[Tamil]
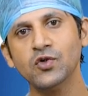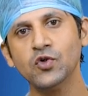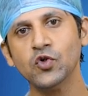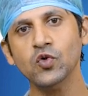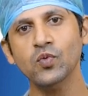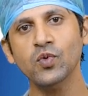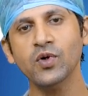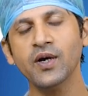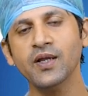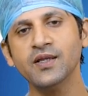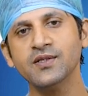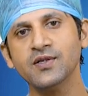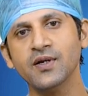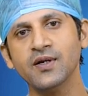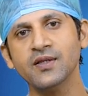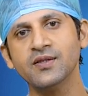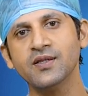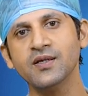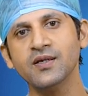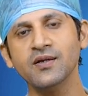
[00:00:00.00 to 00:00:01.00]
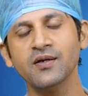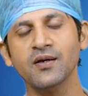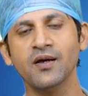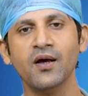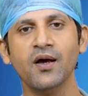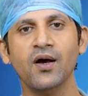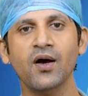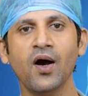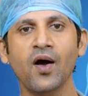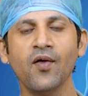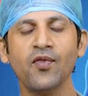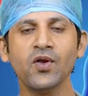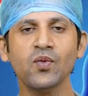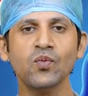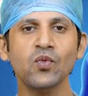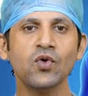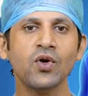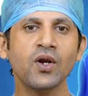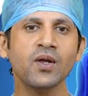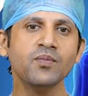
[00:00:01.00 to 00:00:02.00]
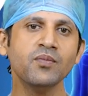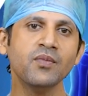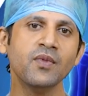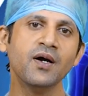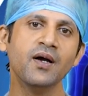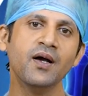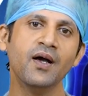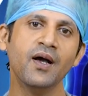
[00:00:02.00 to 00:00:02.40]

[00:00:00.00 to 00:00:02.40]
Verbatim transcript: டியூபுகளை செலுத்தி அதன் மூலம்